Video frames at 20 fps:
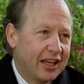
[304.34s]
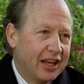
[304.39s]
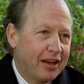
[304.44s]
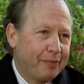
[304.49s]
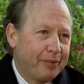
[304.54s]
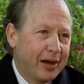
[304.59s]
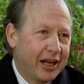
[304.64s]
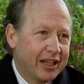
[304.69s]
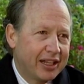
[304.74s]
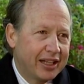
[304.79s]
la
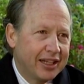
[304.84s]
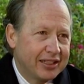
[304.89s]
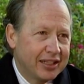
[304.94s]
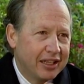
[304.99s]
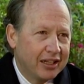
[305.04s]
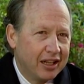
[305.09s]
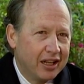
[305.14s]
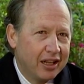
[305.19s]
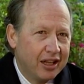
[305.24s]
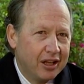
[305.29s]
pared que
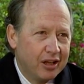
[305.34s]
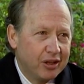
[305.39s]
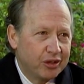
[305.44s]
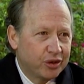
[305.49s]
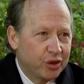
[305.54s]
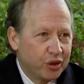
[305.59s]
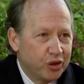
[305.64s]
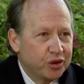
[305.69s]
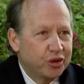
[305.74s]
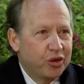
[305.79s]
dicen,
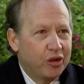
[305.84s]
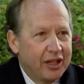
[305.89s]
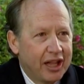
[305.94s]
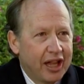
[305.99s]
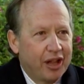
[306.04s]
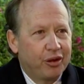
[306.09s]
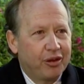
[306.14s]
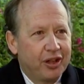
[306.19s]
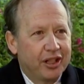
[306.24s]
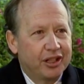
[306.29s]
soy un
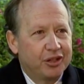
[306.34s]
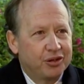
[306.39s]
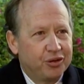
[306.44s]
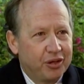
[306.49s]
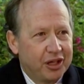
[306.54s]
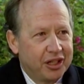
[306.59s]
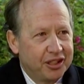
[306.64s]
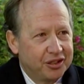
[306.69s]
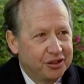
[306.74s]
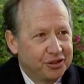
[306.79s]
soldado de
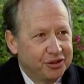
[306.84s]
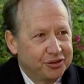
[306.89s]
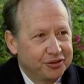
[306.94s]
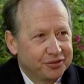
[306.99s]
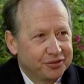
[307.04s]
Jesucristo.